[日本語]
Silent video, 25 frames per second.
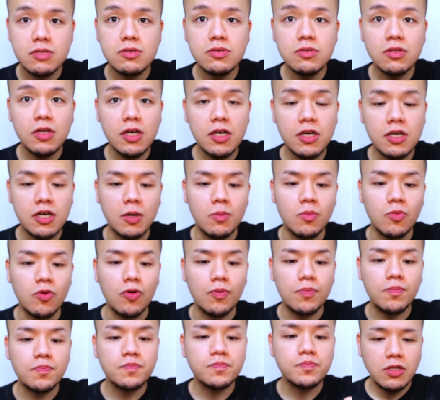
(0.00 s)
少ないか
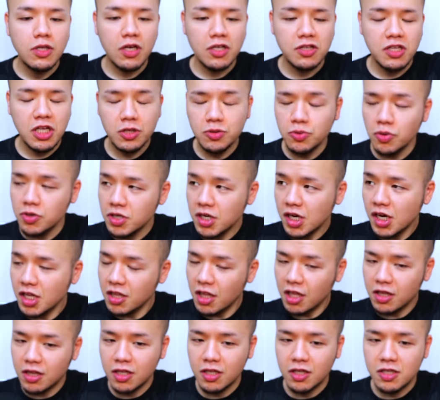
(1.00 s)
もだからネットに書い
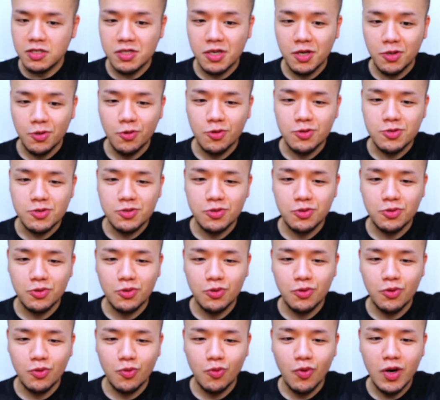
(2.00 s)
てあったんですけどそ
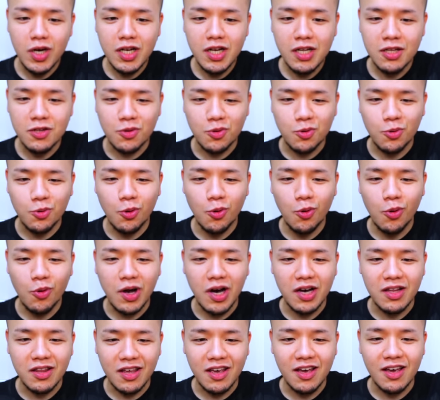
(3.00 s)
の藁の効
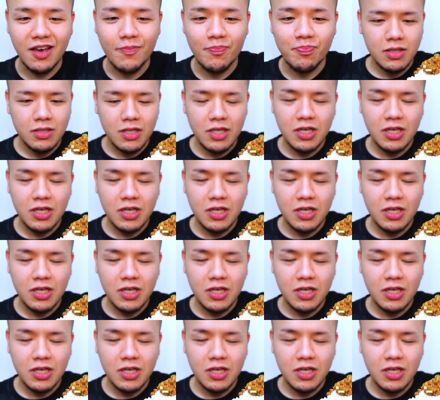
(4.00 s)
果で